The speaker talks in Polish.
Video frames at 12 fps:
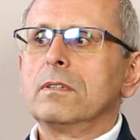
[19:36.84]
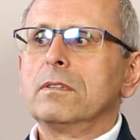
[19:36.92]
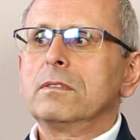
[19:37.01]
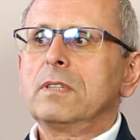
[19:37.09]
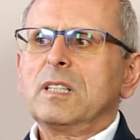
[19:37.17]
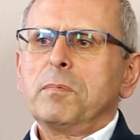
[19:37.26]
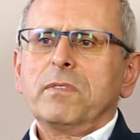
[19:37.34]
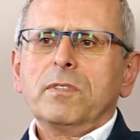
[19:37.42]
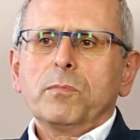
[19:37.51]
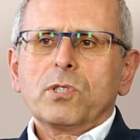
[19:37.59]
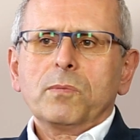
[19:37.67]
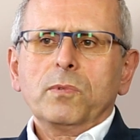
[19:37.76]
e, tak
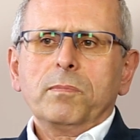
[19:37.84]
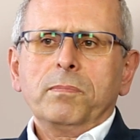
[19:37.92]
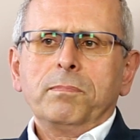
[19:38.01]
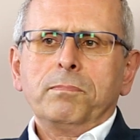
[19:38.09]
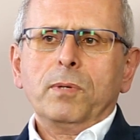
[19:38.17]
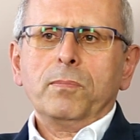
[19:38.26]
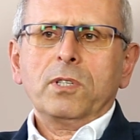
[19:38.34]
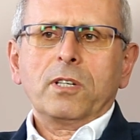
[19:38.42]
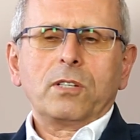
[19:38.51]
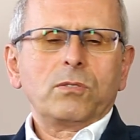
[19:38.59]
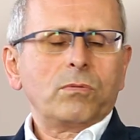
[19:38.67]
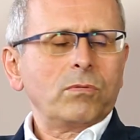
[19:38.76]
naprawdę możemy
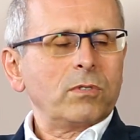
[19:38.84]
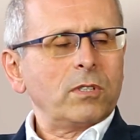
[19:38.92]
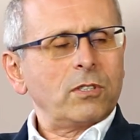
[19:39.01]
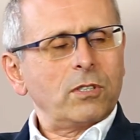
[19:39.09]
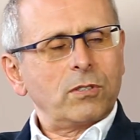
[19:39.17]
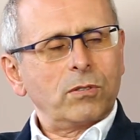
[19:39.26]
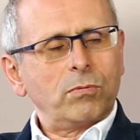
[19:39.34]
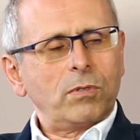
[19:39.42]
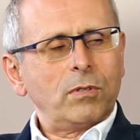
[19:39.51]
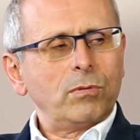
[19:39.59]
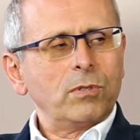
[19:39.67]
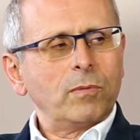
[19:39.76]
pomijać różne rzeczy,
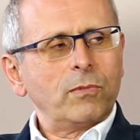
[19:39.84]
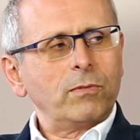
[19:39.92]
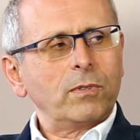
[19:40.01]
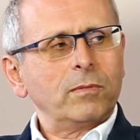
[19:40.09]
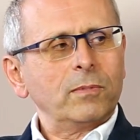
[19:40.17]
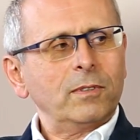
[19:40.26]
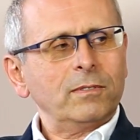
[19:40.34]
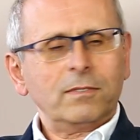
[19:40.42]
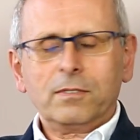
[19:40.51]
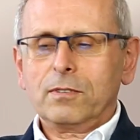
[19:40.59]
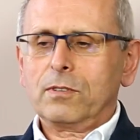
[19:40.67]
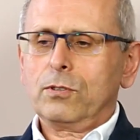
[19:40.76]
które ludzie mówią. Nie?
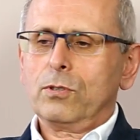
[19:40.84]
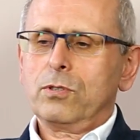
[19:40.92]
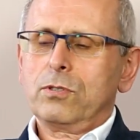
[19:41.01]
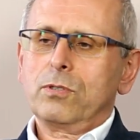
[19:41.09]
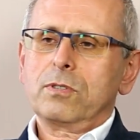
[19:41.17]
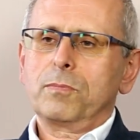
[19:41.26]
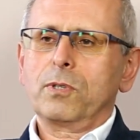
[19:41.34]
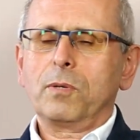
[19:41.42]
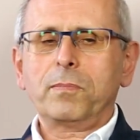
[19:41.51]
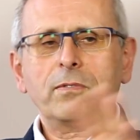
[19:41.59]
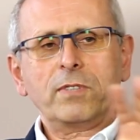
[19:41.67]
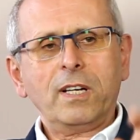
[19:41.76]
Ktoś coś sobie
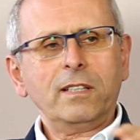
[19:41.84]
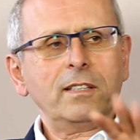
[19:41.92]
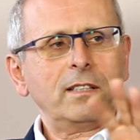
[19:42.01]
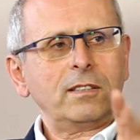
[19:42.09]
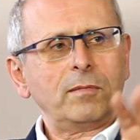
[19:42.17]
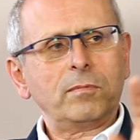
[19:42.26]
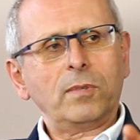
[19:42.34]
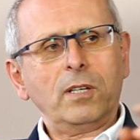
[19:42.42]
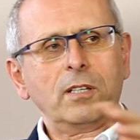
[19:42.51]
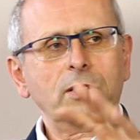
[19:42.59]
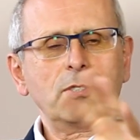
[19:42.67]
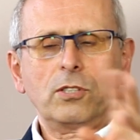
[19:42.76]
opowiada, tam,
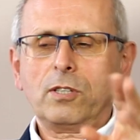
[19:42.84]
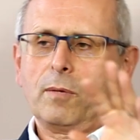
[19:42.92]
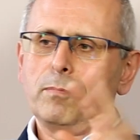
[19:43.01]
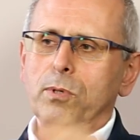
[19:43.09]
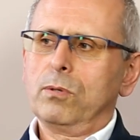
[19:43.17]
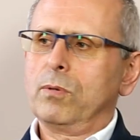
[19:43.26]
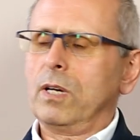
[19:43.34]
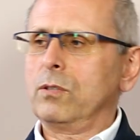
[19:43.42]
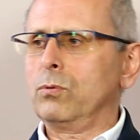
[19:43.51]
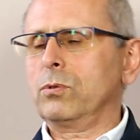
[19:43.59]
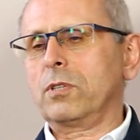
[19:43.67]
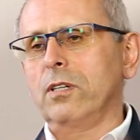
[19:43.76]
a gdzie tam był, a
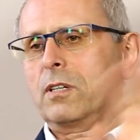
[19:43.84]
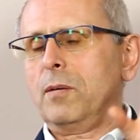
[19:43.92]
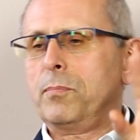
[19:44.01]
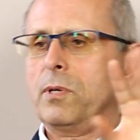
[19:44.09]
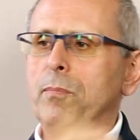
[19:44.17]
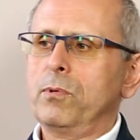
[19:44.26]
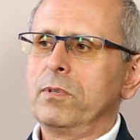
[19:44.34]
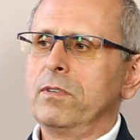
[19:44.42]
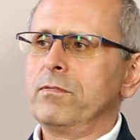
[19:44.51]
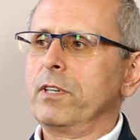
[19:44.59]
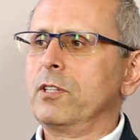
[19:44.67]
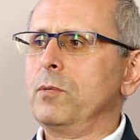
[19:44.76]
tutaj, a, a, byłem
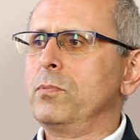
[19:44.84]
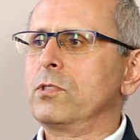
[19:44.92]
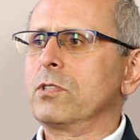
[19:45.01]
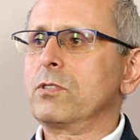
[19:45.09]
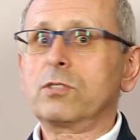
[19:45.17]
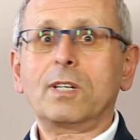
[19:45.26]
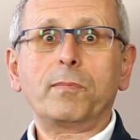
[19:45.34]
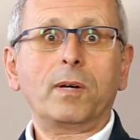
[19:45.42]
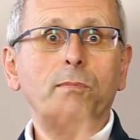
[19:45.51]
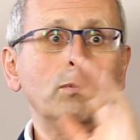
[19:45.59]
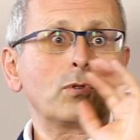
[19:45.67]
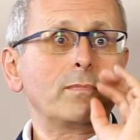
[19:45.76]
w Egipcie, coś tam, a
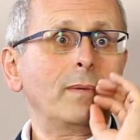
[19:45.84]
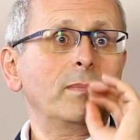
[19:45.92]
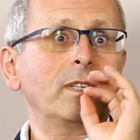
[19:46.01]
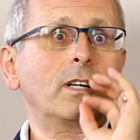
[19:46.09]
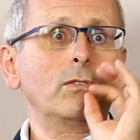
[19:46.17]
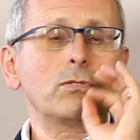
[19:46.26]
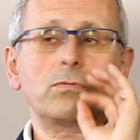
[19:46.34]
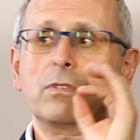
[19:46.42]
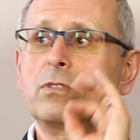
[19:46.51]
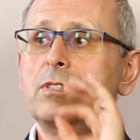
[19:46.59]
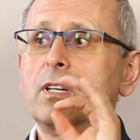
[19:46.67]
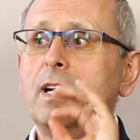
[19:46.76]
my już mamy na końcu
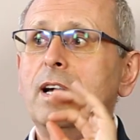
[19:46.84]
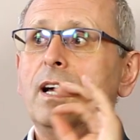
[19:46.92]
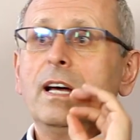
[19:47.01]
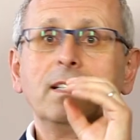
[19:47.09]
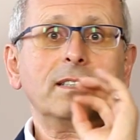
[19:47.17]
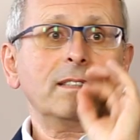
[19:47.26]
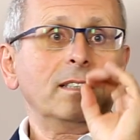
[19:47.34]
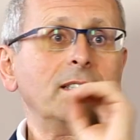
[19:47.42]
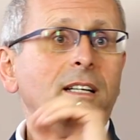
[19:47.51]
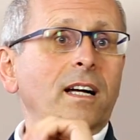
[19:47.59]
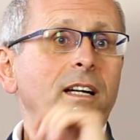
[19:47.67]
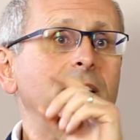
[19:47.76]
języka, tak, tak,
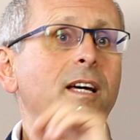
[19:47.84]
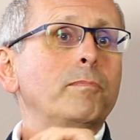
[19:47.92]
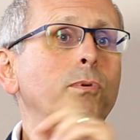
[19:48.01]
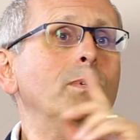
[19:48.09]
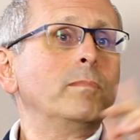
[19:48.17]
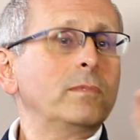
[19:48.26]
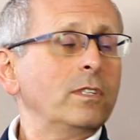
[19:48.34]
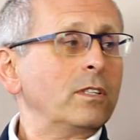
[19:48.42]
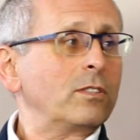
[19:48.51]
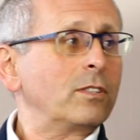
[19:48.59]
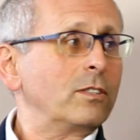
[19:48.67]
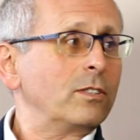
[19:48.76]
tak, ale ja byłem
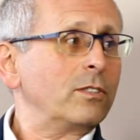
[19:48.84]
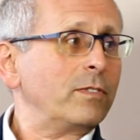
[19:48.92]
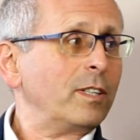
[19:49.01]
jeszcze gdzieś